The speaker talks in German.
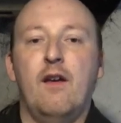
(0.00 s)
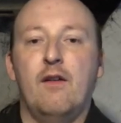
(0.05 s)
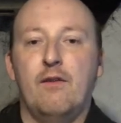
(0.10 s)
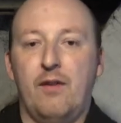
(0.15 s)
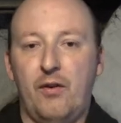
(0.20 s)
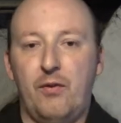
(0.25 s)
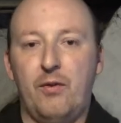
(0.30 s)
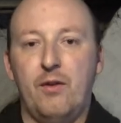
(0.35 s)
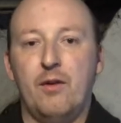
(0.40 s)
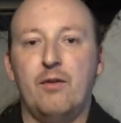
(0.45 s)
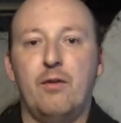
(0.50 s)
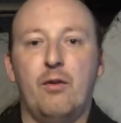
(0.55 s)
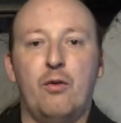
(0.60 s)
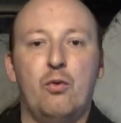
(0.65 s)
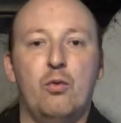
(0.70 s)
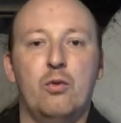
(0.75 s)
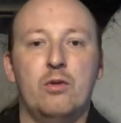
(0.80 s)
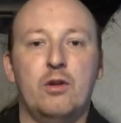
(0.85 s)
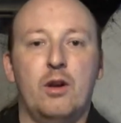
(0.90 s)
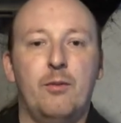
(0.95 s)
was wir
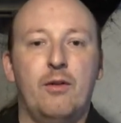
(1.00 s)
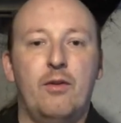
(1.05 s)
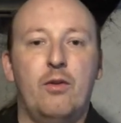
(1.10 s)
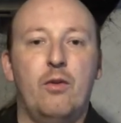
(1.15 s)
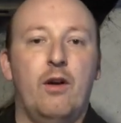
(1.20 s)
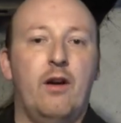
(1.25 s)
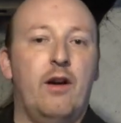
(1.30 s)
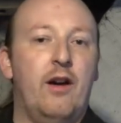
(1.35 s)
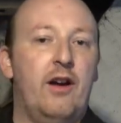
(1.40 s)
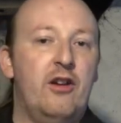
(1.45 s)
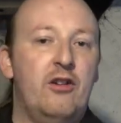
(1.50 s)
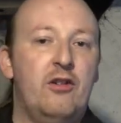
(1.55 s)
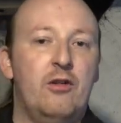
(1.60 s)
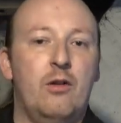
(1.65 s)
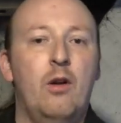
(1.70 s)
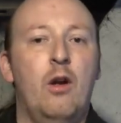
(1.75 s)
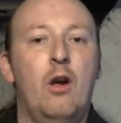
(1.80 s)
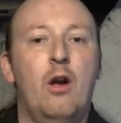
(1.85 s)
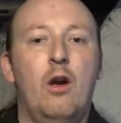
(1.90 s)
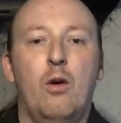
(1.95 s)
versuchen damit zu
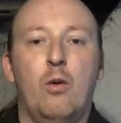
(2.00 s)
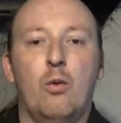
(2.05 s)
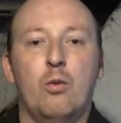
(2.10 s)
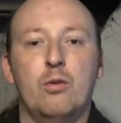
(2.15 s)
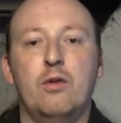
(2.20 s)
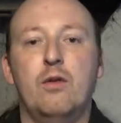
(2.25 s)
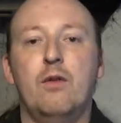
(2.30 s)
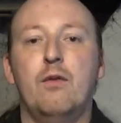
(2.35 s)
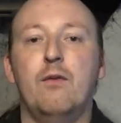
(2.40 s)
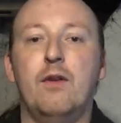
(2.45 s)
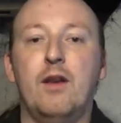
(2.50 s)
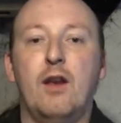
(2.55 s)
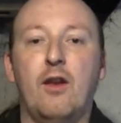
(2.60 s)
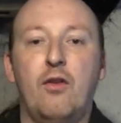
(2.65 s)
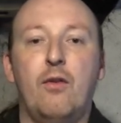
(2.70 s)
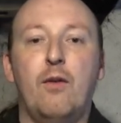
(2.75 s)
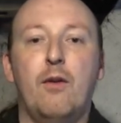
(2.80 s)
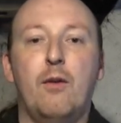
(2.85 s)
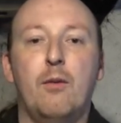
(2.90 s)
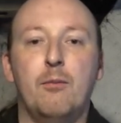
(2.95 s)
erreichen und wie
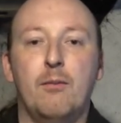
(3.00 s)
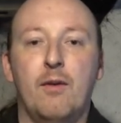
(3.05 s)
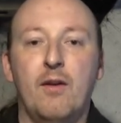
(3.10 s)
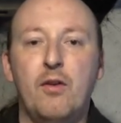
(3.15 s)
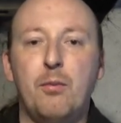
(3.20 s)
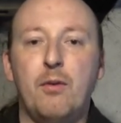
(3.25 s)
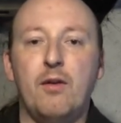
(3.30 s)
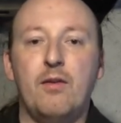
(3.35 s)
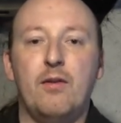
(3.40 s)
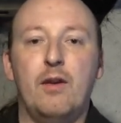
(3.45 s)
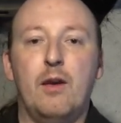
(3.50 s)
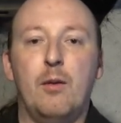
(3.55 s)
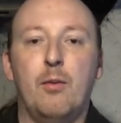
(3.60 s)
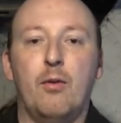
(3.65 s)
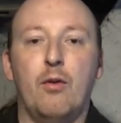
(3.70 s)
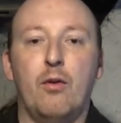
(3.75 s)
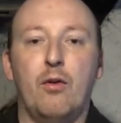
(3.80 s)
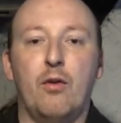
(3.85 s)
das Messprinzip